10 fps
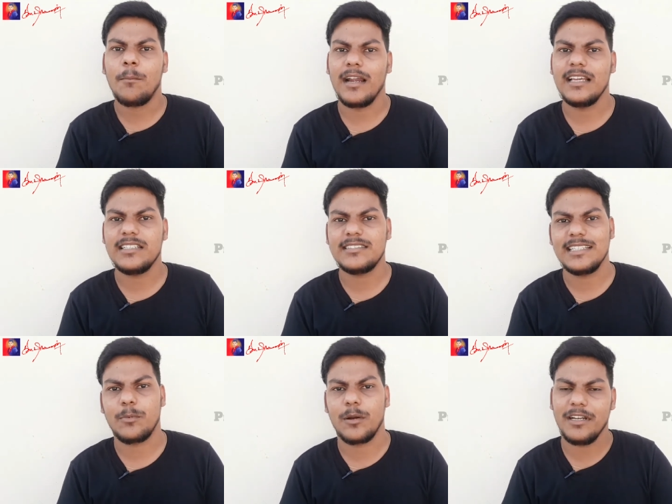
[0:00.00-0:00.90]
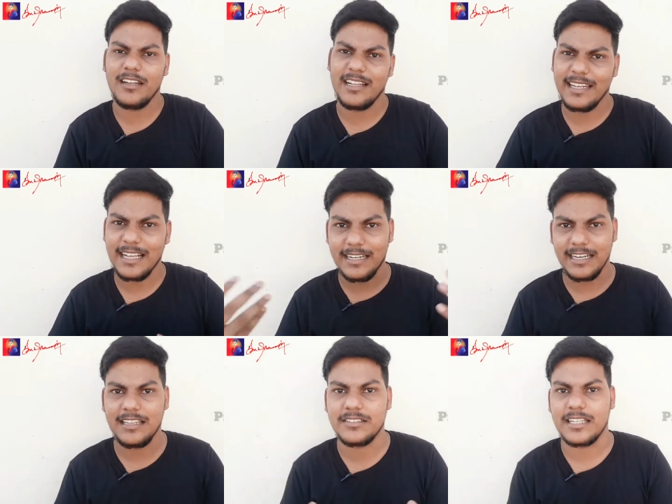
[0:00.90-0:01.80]
மலேசியா சிங்கப்பூர் அப்படின்னு நிறைய
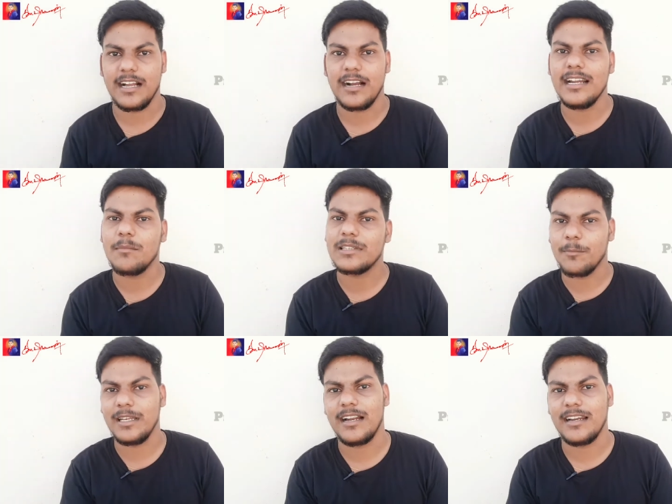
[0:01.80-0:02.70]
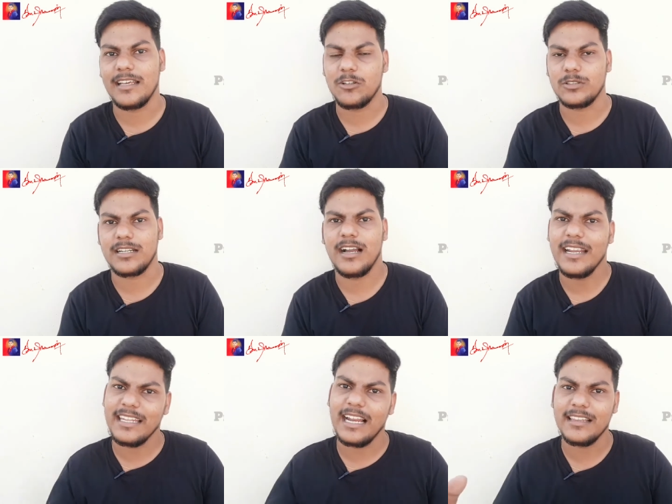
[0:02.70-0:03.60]
கண்ட்ரிலேருந்து வந்திருக்காங்க நம்ம தமிழ்நாட்டிலேருந்து
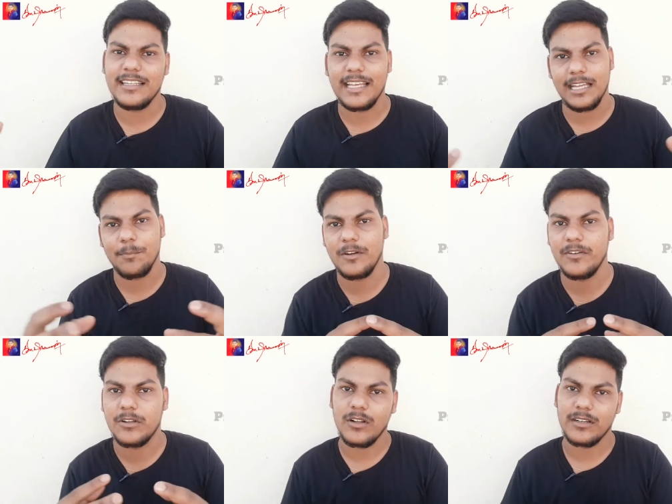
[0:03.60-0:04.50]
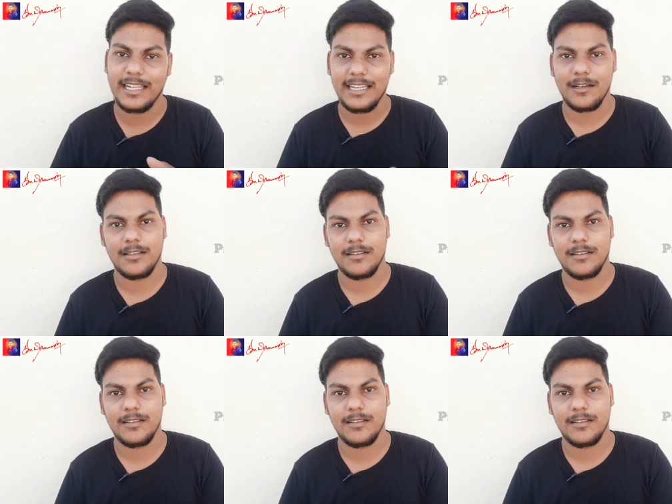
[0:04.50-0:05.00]
வந்திருக்காங்க இந்தியாவிலேருந்து நிறையா பிரிவினரும் நிறையா